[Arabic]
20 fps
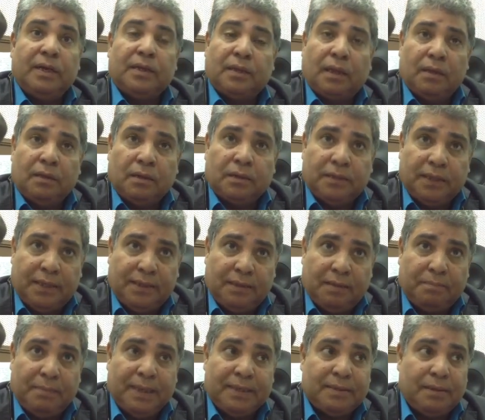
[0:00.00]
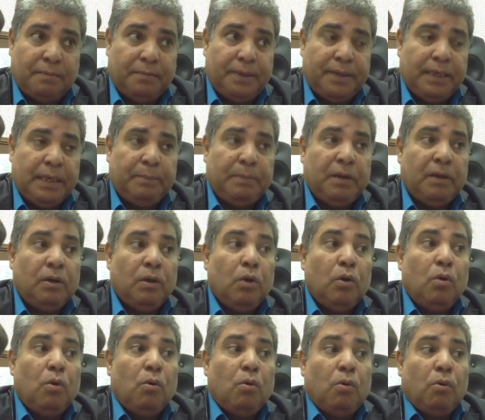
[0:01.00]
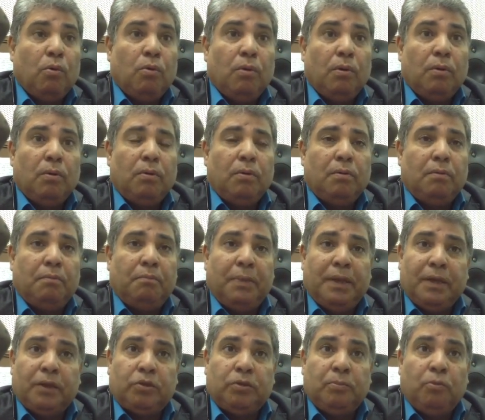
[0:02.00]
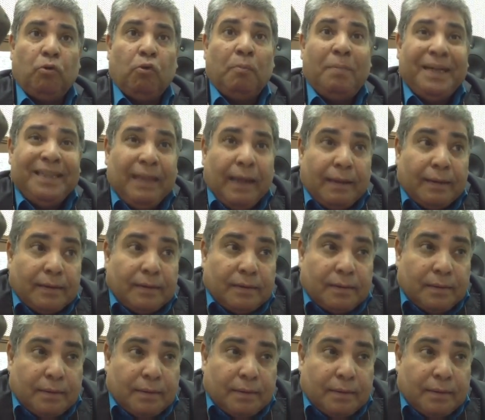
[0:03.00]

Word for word: انا تعلقت جدا بهذا البرنامج ما يكتبه الشباب ما يكتبه وبدات